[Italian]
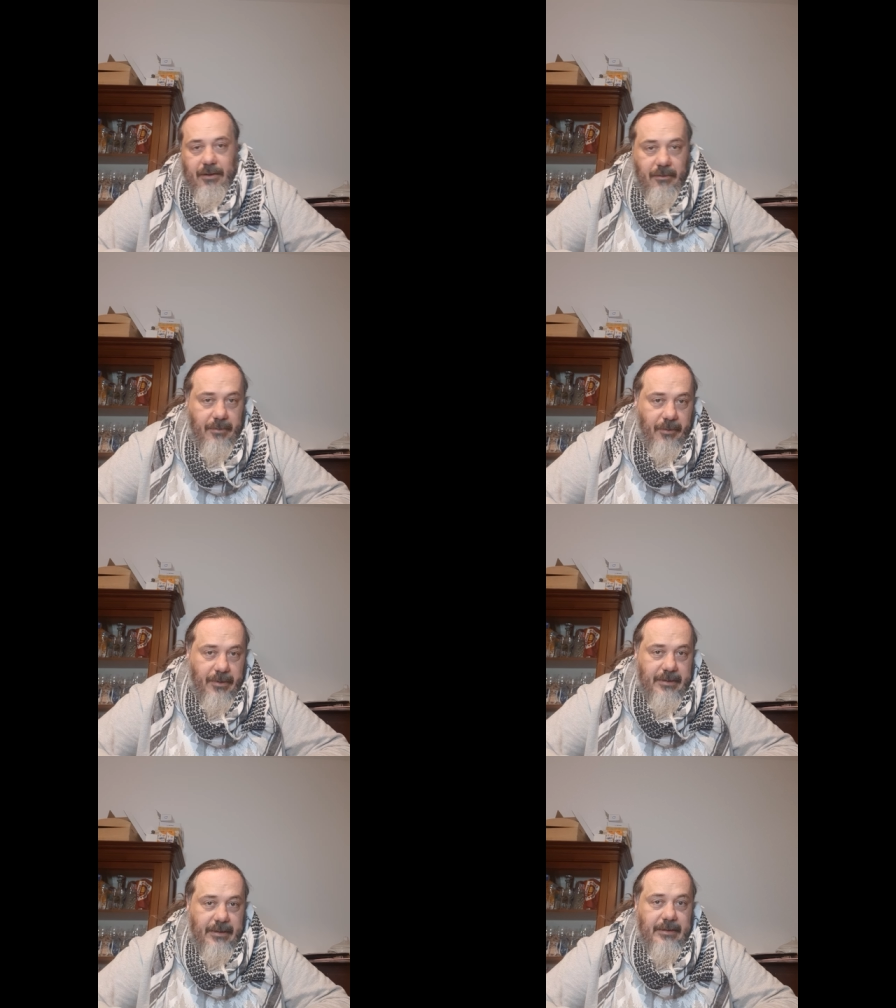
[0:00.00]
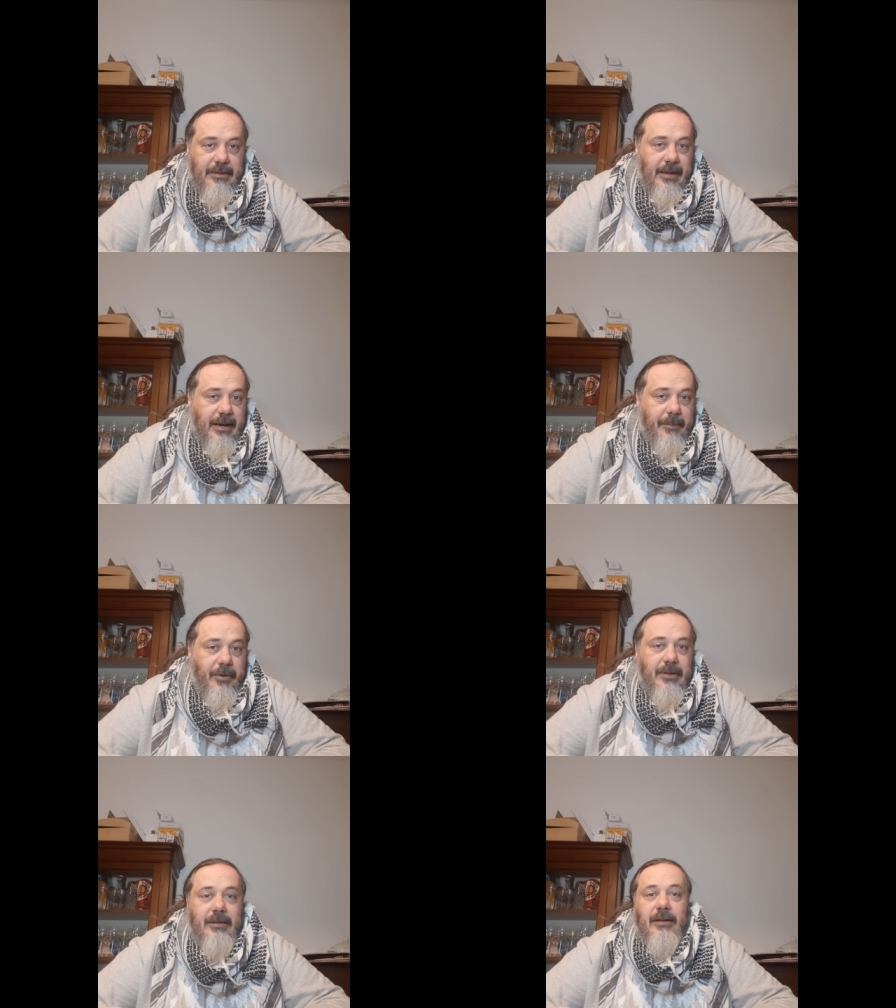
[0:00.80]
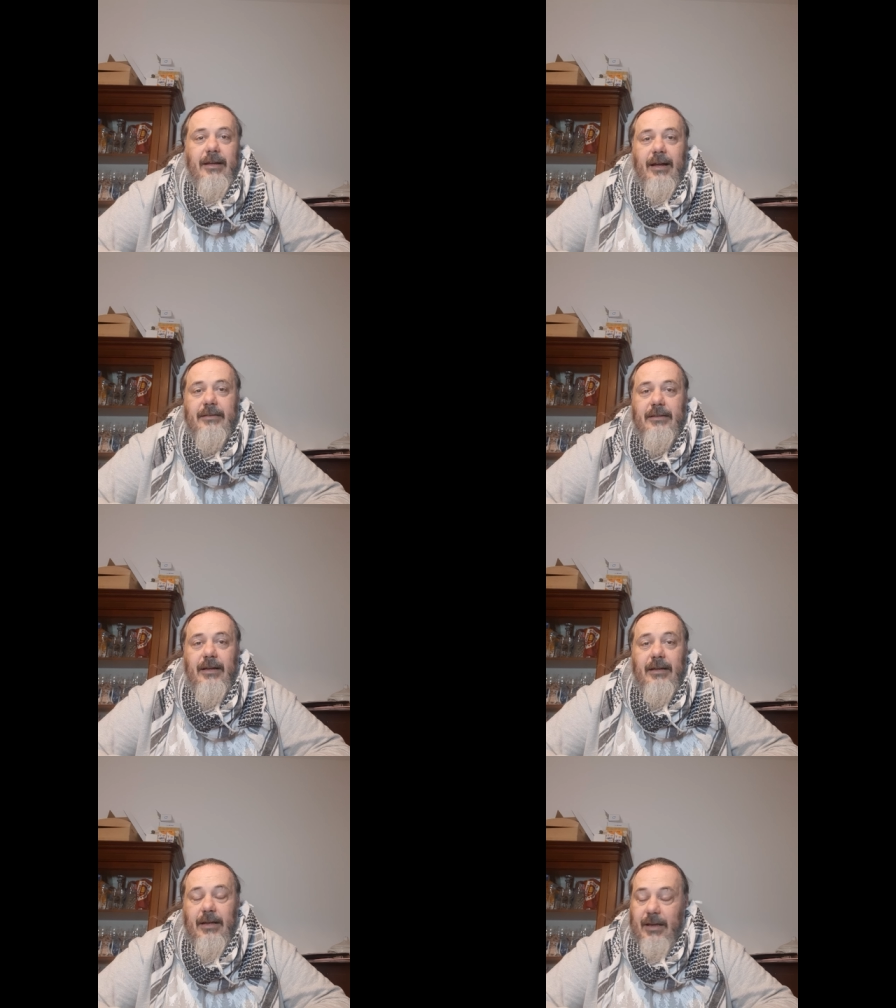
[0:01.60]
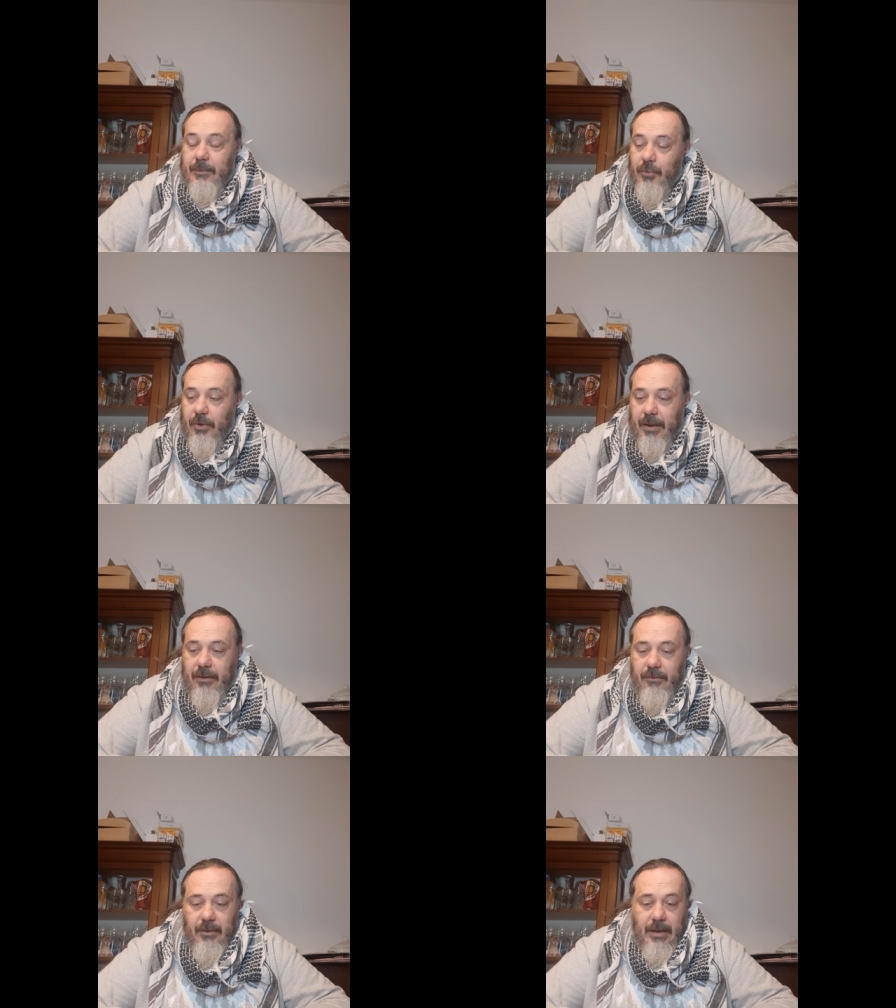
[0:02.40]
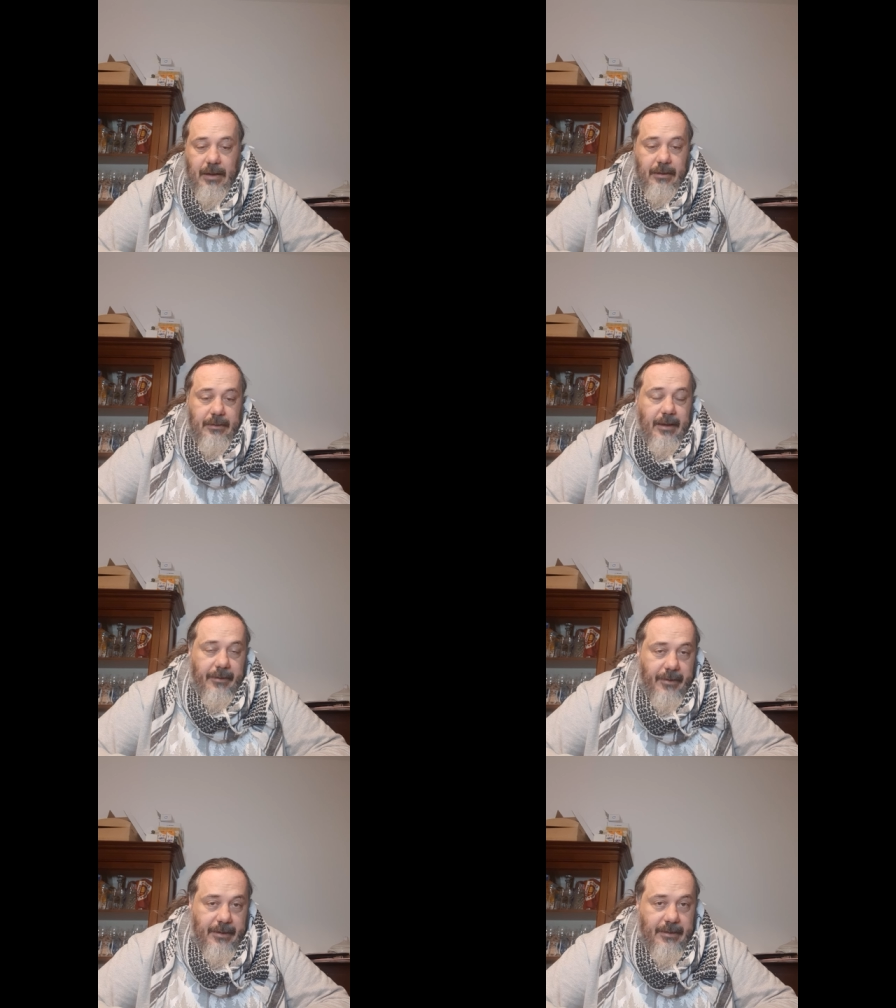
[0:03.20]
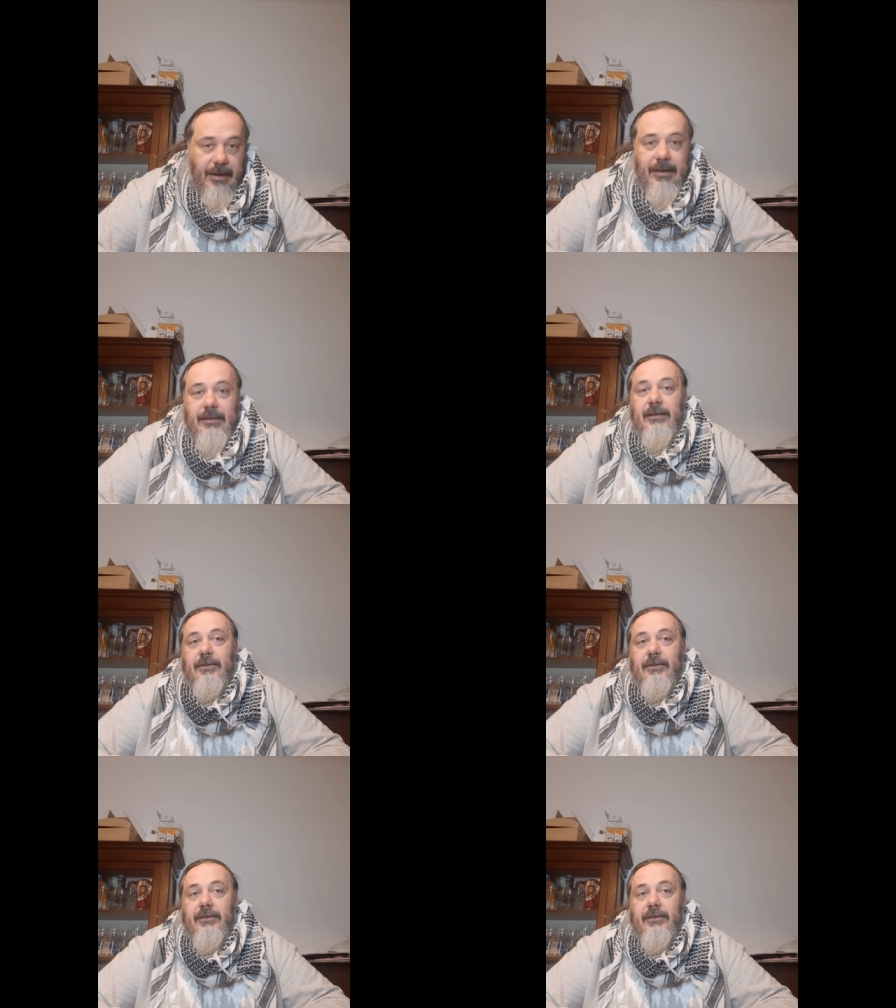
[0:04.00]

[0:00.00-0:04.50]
come questa sera ha portato a casa Mourinho dire la verità,